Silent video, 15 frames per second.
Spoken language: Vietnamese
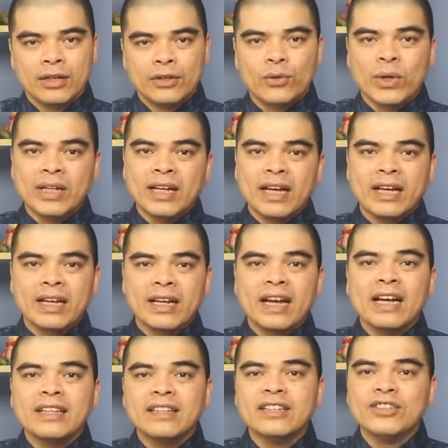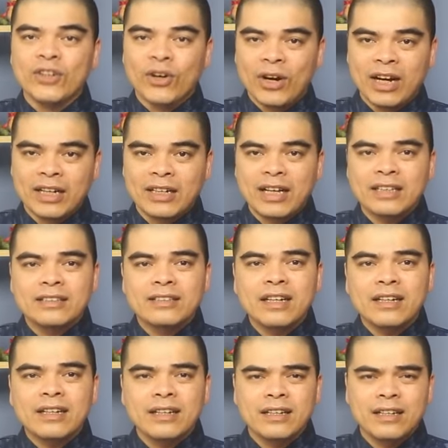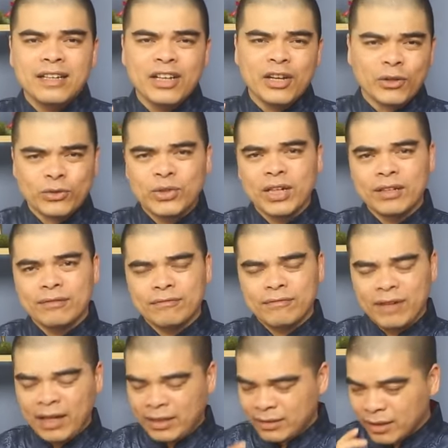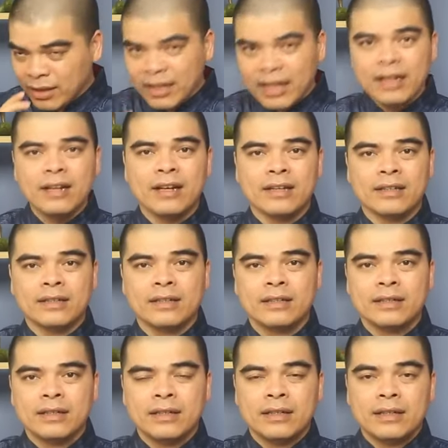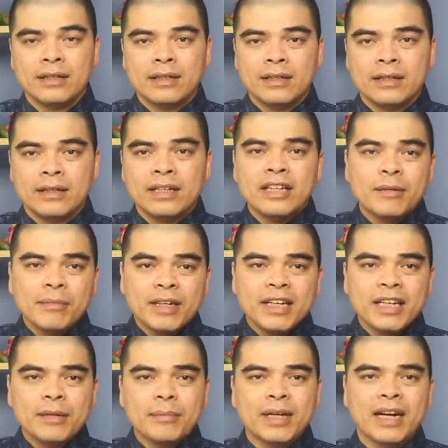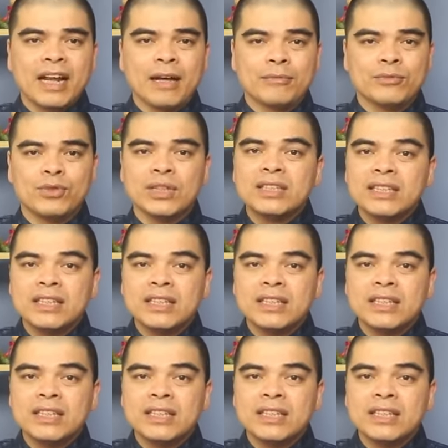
tuổi này ngay từ nhỏ đã rất hiểu chuyện và rất nghe lời. Hiếm khi mà làm chuyện